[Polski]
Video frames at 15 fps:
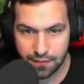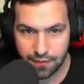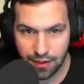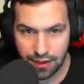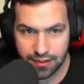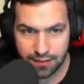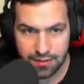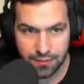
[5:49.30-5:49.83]

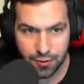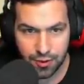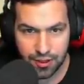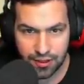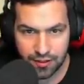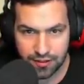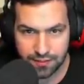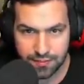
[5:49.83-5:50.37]
Tutaj. Ale tam nie
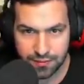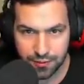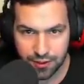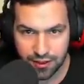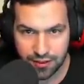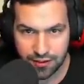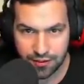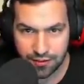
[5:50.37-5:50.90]
mogę, tam nie
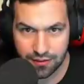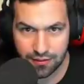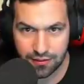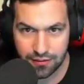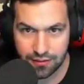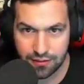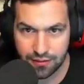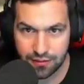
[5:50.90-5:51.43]
mogę.
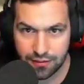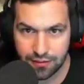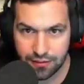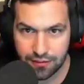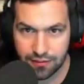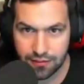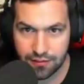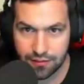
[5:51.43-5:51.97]

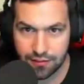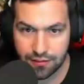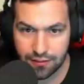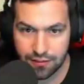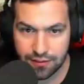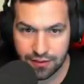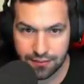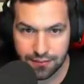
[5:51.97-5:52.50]
Aha,
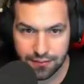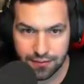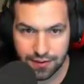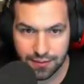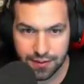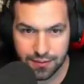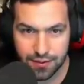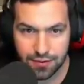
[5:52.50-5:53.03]
czekaj, tam,
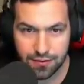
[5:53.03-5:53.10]
tam nie mogę.